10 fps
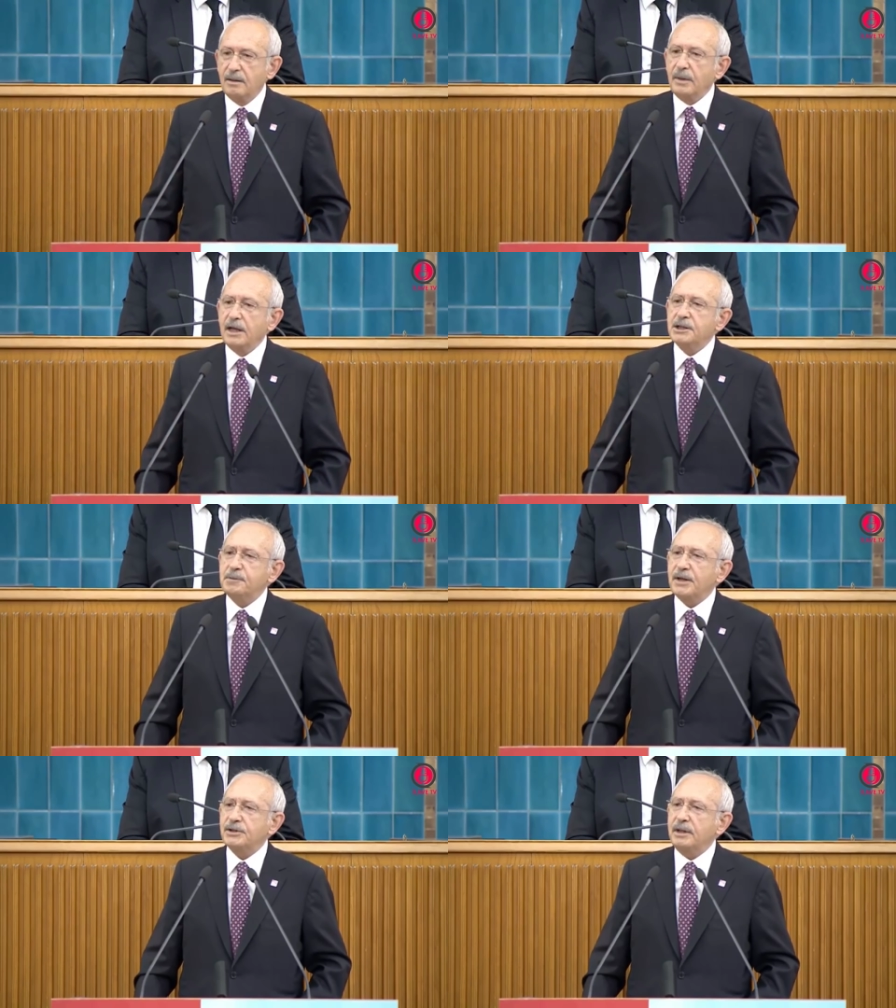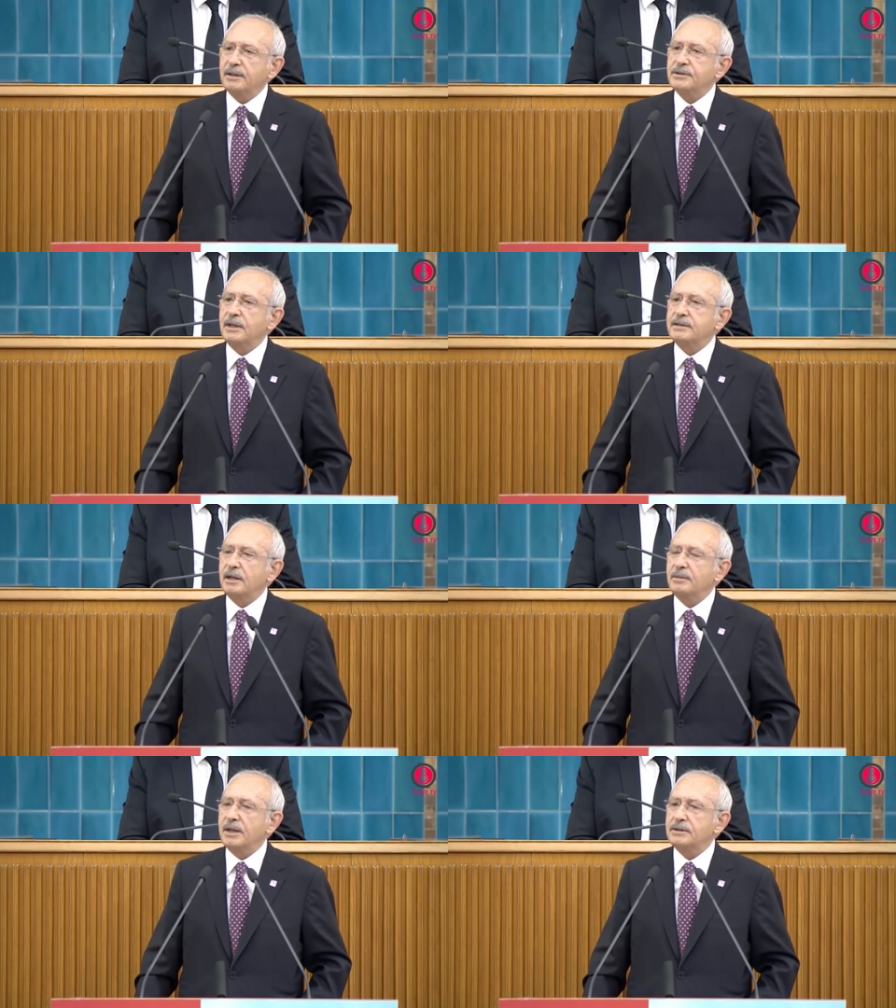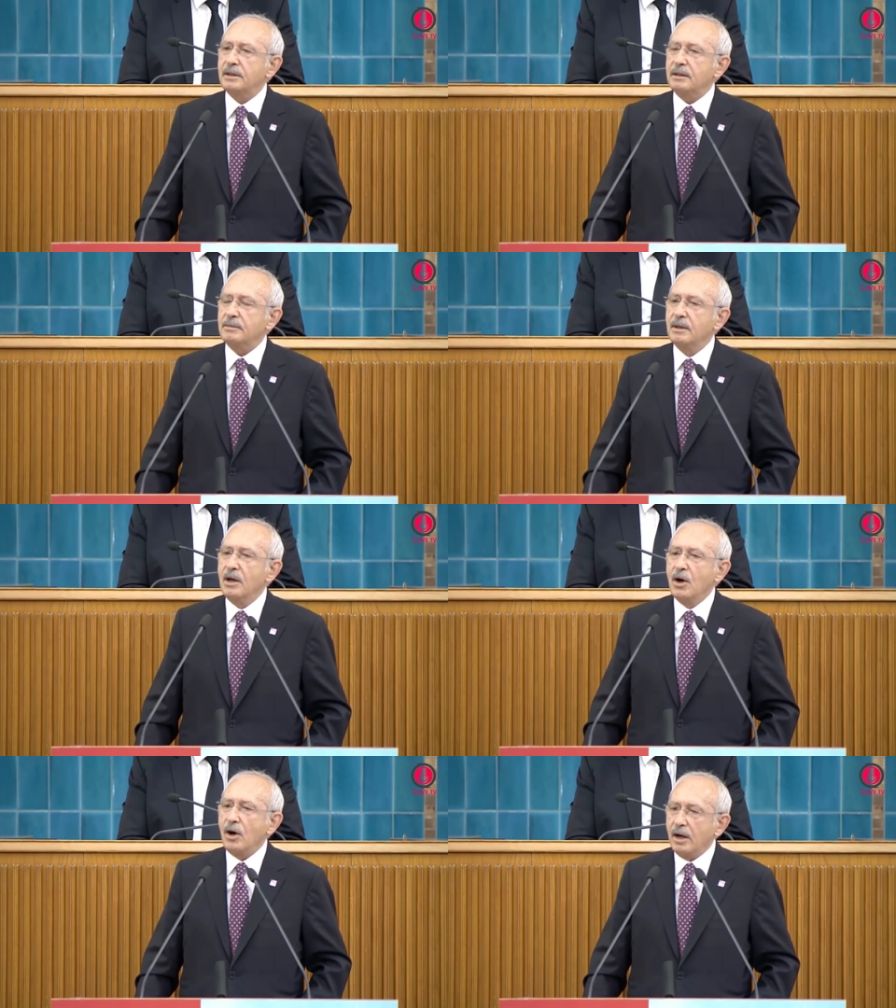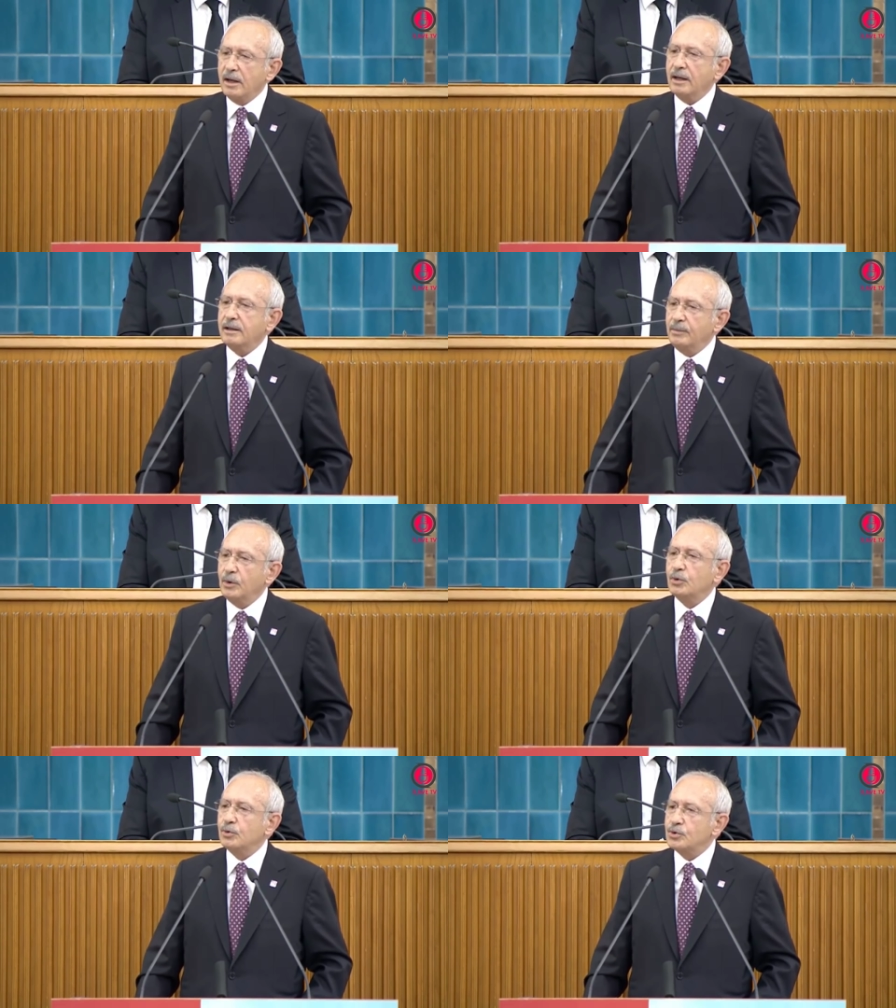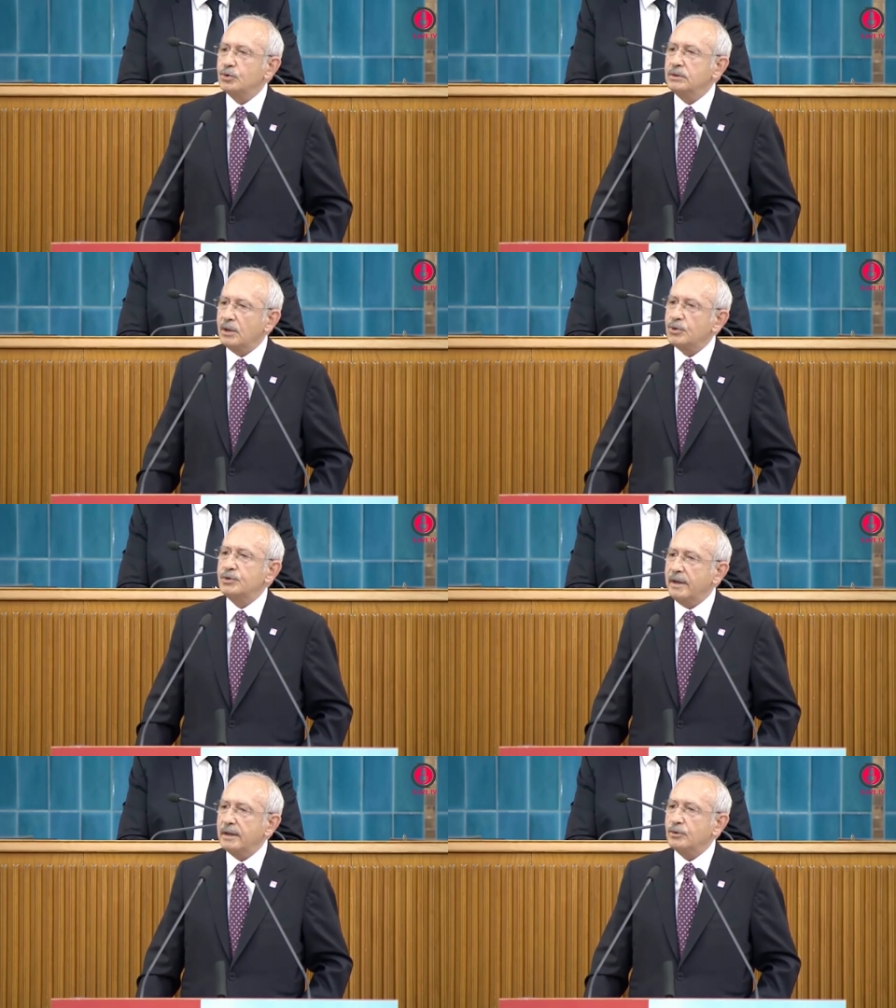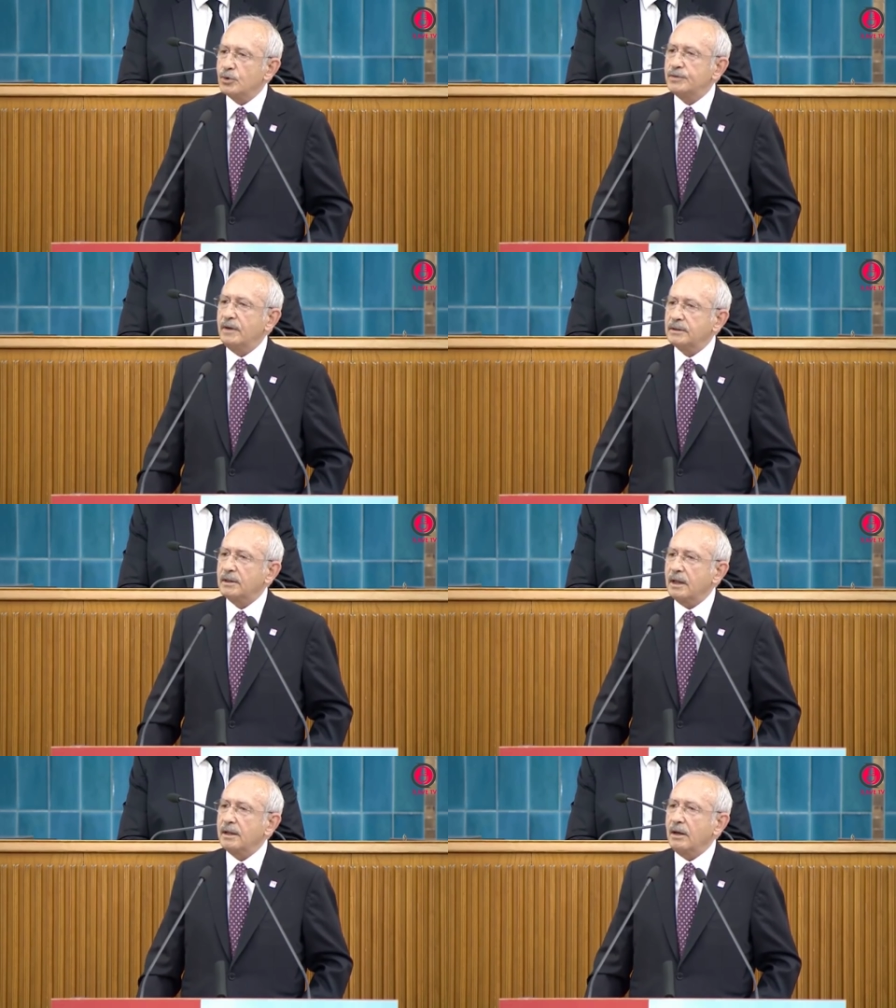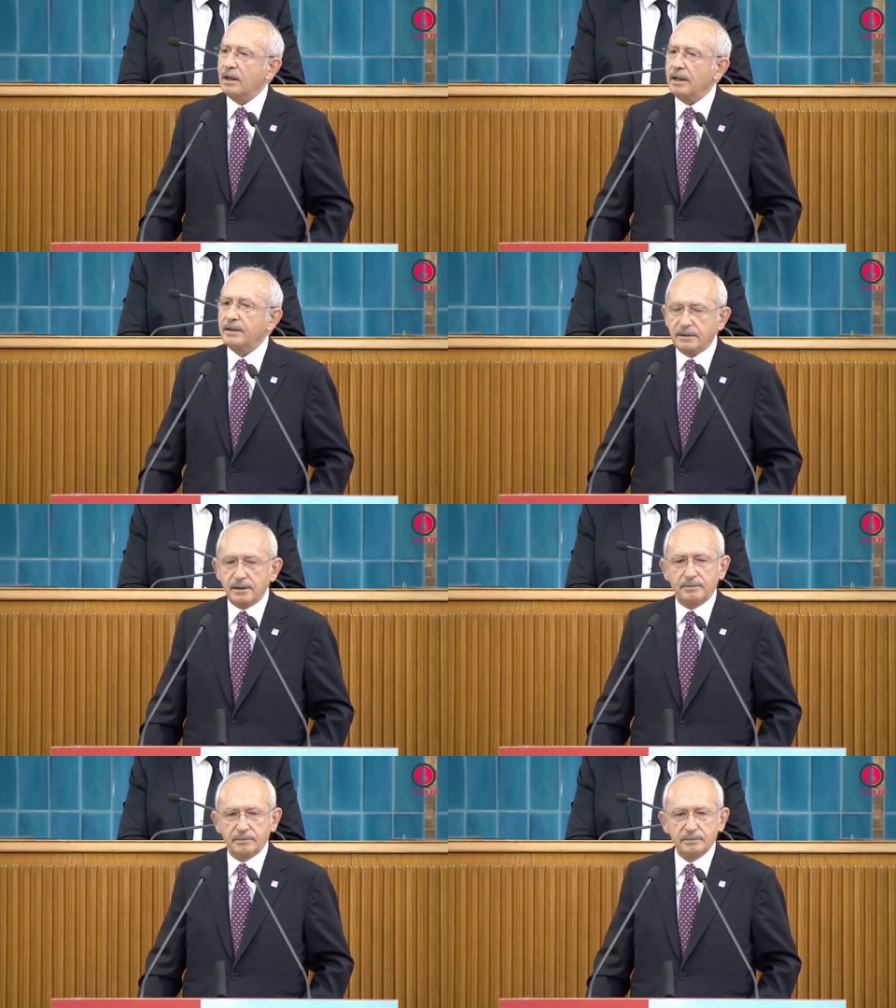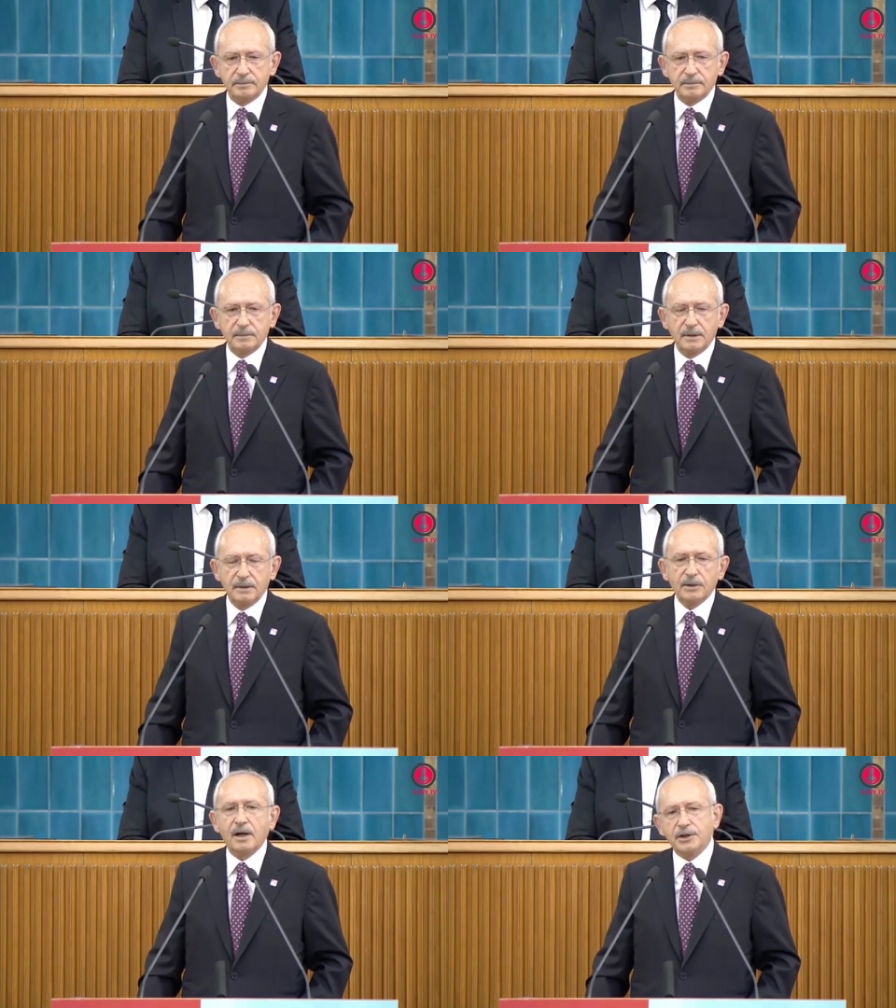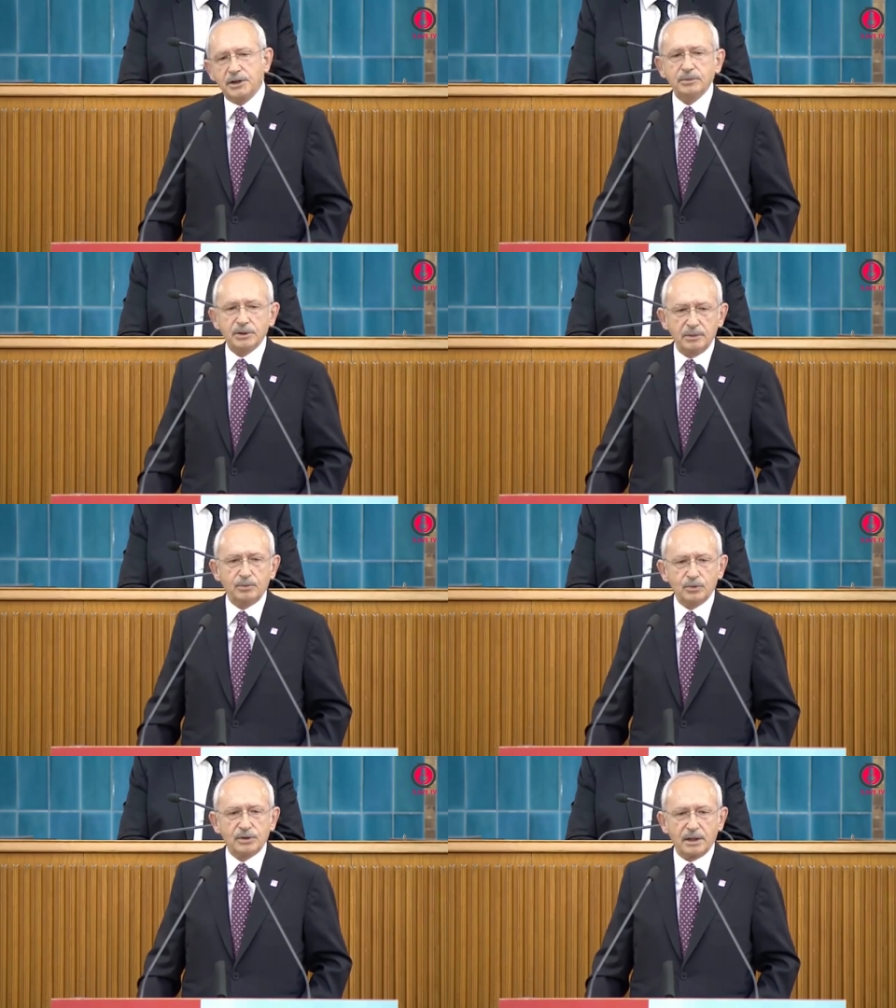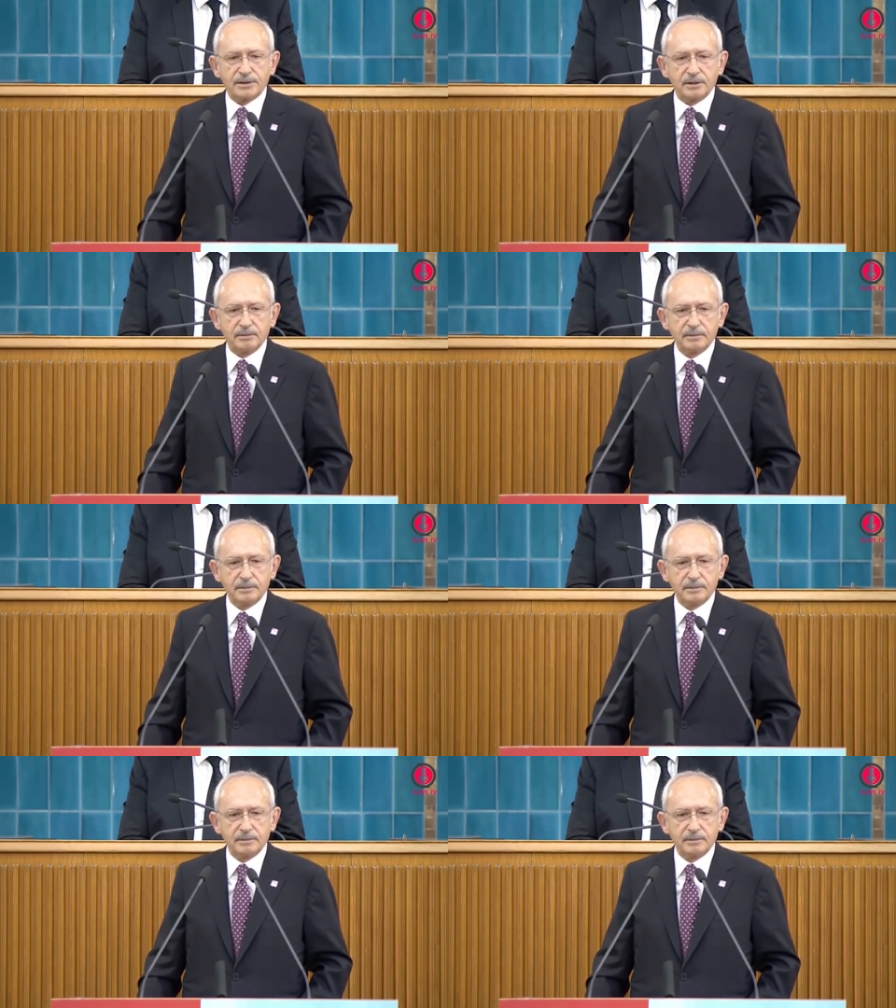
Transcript: Meclis başkanına seslenmek isterim. Ayakkabı kutusunda rüşvet, rüşvet alan, alan adam, yani şimdiki büyükelçi,